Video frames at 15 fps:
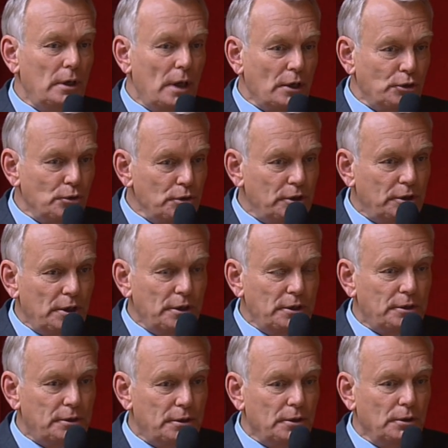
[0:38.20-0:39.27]
la
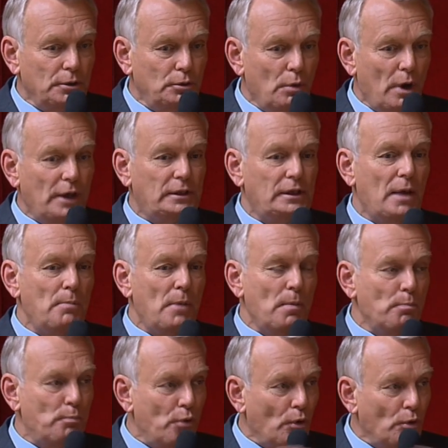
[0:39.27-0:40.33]
justice doit être la
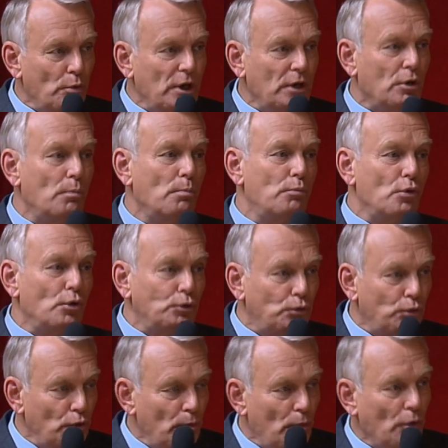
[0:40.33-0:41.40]
même pour lui, comme pour
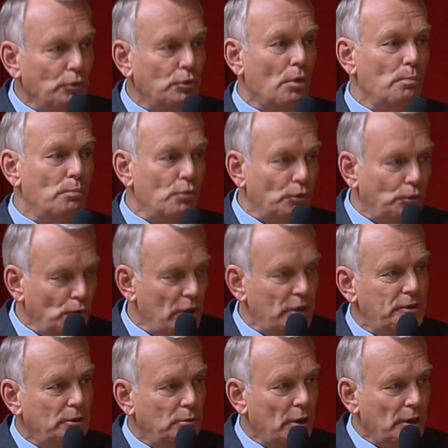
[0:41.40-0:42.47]
tout le monde, comme pour tous
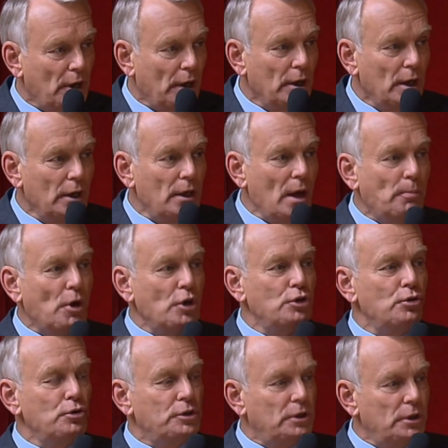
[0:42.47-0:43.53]
les citoyens. Il n'y a pas
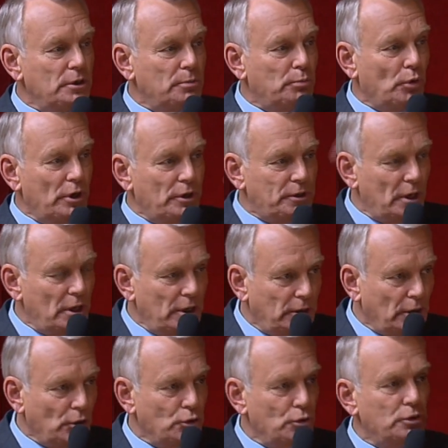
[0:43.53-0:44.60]
une justice pour les
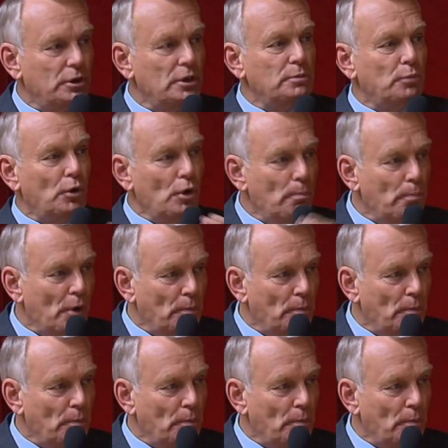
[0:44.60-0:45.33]
élites et une justice pour le